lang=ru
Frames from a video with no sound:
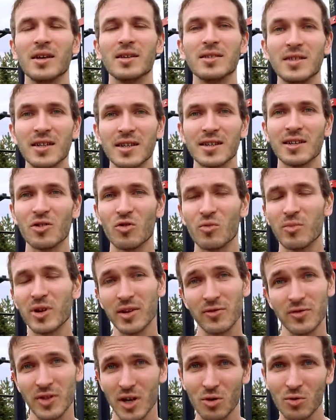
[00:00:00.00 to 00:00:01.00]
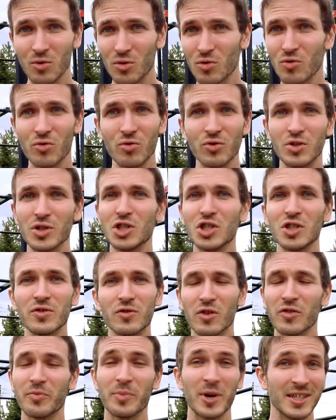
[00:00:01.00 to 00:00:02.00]
Если убрать вторую руку,
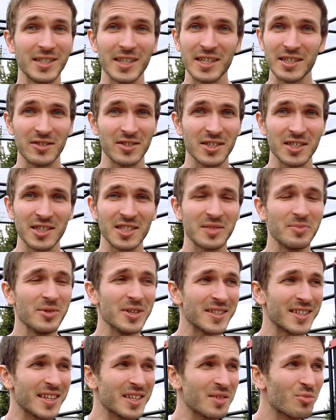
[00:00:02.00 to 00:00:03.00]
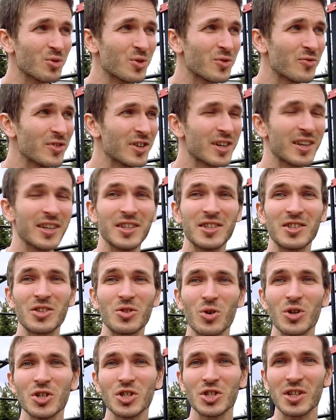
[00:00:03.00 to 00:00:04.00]
ничего в подтягиваниях не изменится, они будут выглядеть
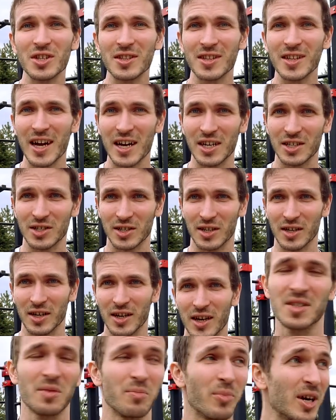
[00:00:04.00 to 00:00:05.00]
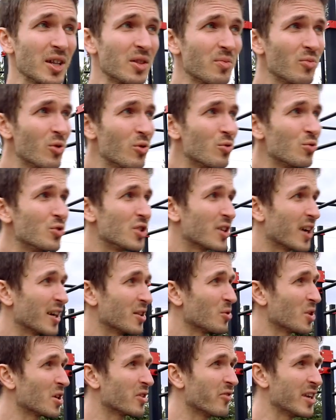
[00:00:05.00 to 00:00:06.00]
точно так же. Поэтому люди,
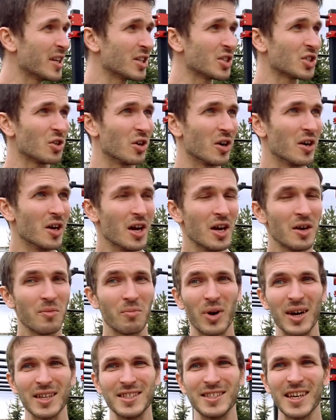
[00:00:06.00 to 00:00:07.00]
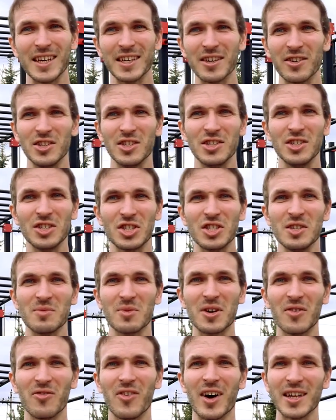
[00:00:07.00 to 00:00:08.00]
которые говорят, что подтягивание нижним
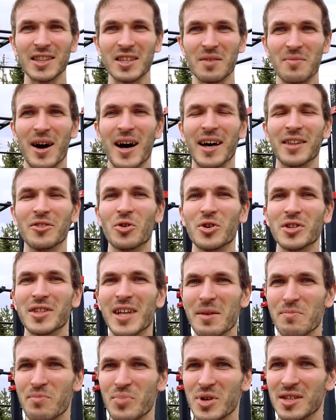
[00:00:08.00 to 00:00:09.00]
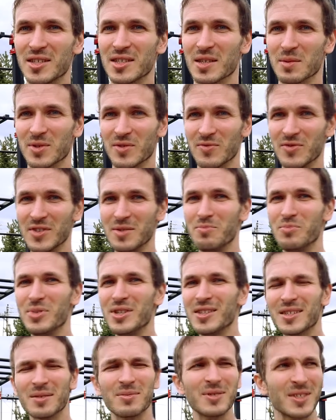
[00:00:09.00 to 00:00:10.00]
хватом, оно на бицепс, ведь
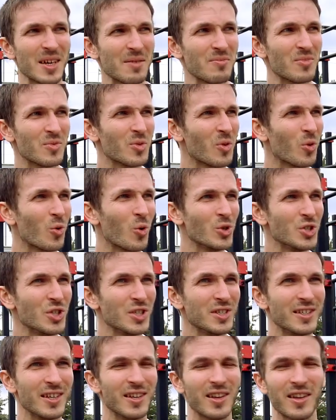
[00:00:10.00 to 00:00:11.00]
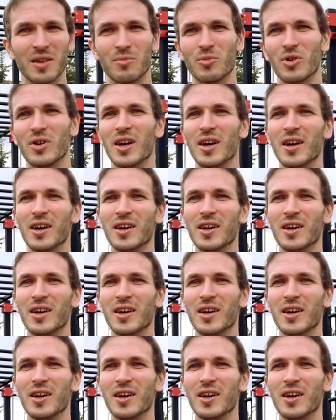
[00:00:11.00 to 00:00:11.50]
бицепс там очень сильно работает.